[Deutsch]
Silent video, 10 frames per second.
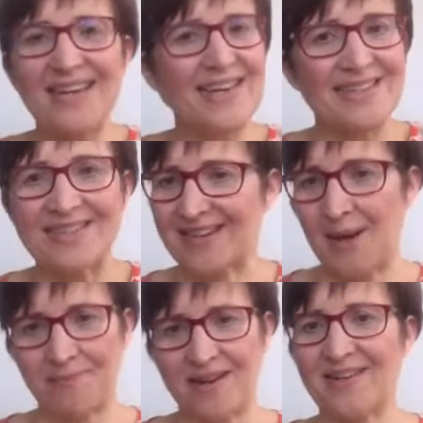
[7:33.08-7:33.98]
Das
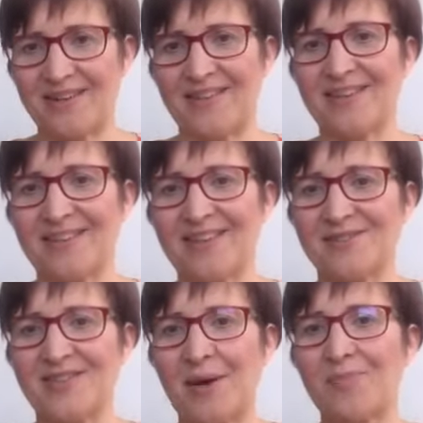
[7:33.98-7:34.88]
klappt leider nicht. Also ich
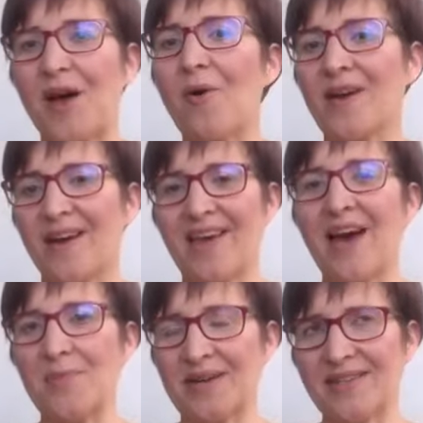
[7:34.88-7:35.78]
habe da auch kein
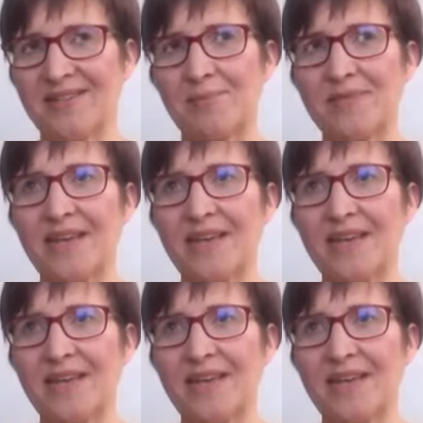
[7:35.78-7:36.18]
Geheimrezept.